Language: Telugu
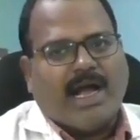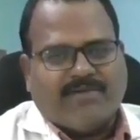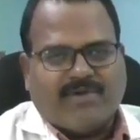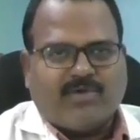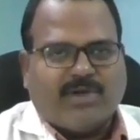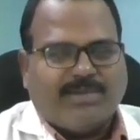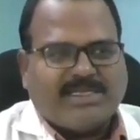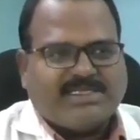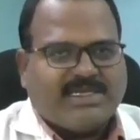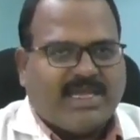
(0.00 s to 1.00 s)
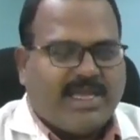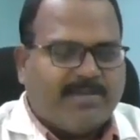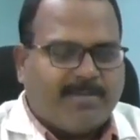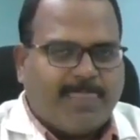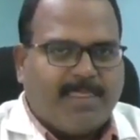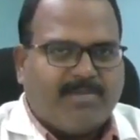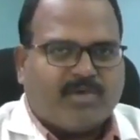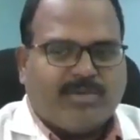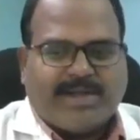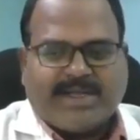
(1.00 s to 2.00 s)
అవి కూడా మంచియే
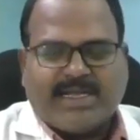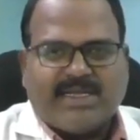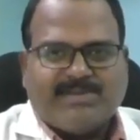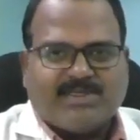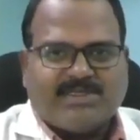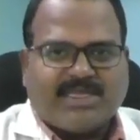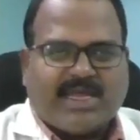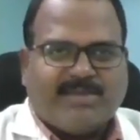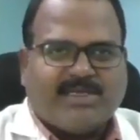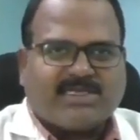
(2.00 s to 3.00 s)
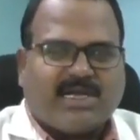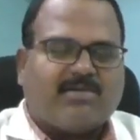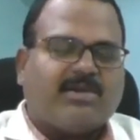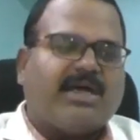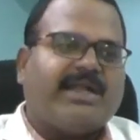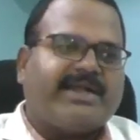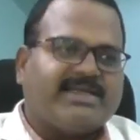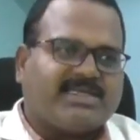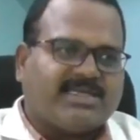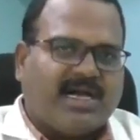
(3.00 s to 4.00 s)
ఇప్పుడు మెటల్ క్లిప్స్ సిరామిక్స్ కాకుండా
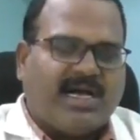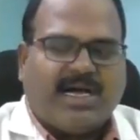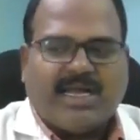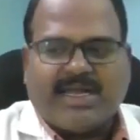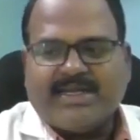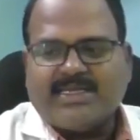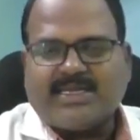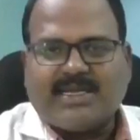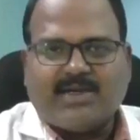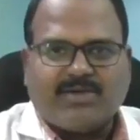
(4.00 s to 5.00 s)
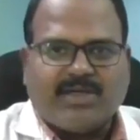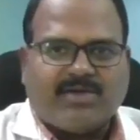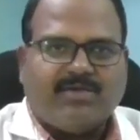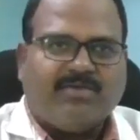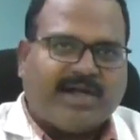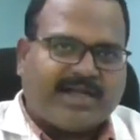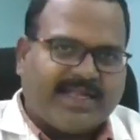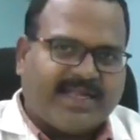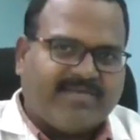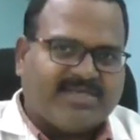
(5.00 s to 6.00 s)
లేటెస్ట్గా అలైనర్స్ అని అంటున్నారు
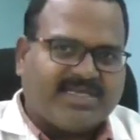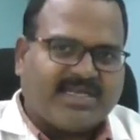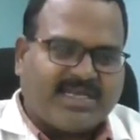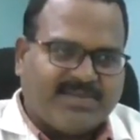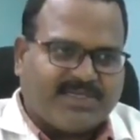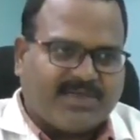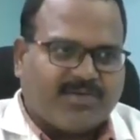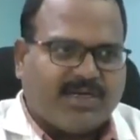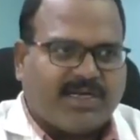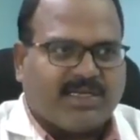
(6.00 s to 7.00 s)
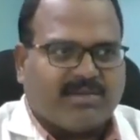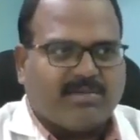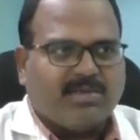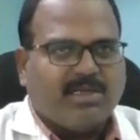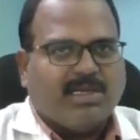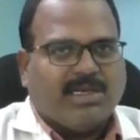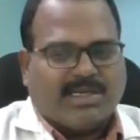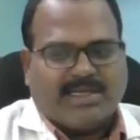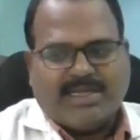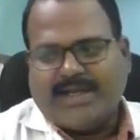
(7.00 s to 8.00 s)
వాటిని ఇన్విజిలిన్ క్లిప్స్ అని కూడా అంటారు
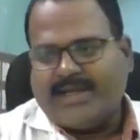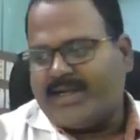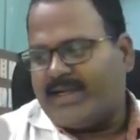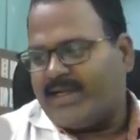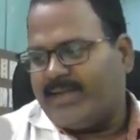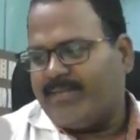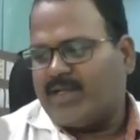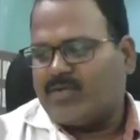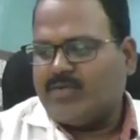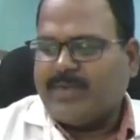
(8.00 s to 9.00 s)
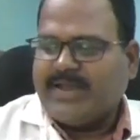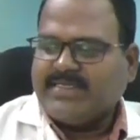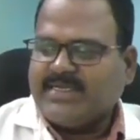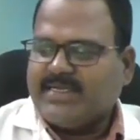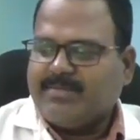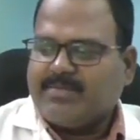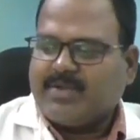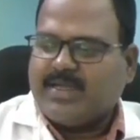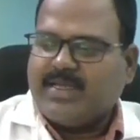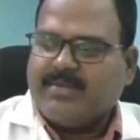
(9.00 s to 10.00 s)
ఇది ఏంటంటే మనకు
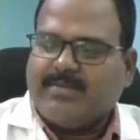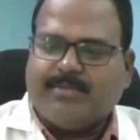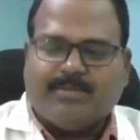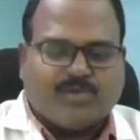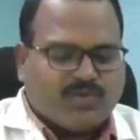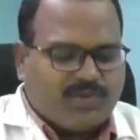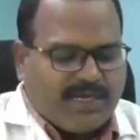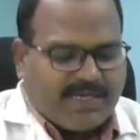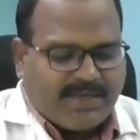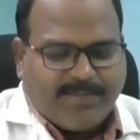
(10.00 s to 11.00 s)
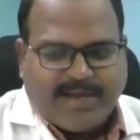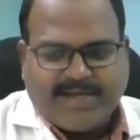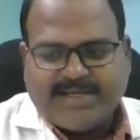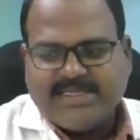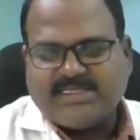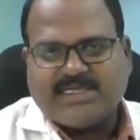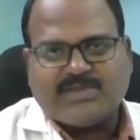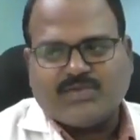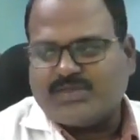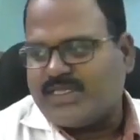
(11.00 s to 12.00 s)
పేషెంట్కి చూడడానికి బయట నుంచి
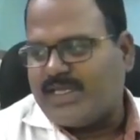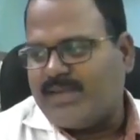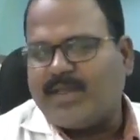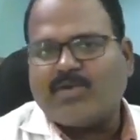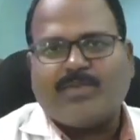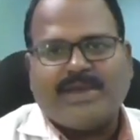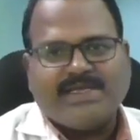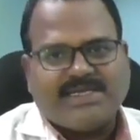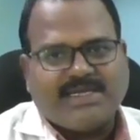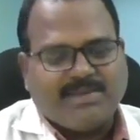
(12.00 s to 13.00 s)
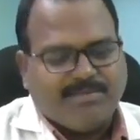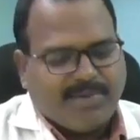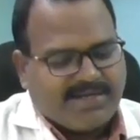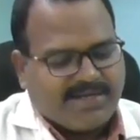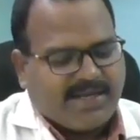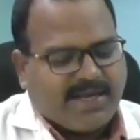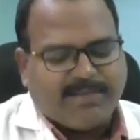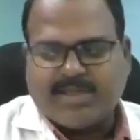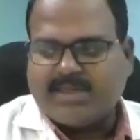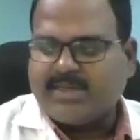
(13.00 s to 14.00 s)
చూస్తే మనకి పేషెంట్కి బయట
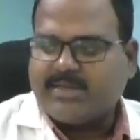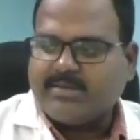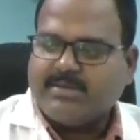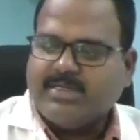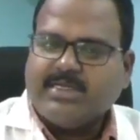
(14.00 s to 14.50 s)
కనబడదు అన్నట్టు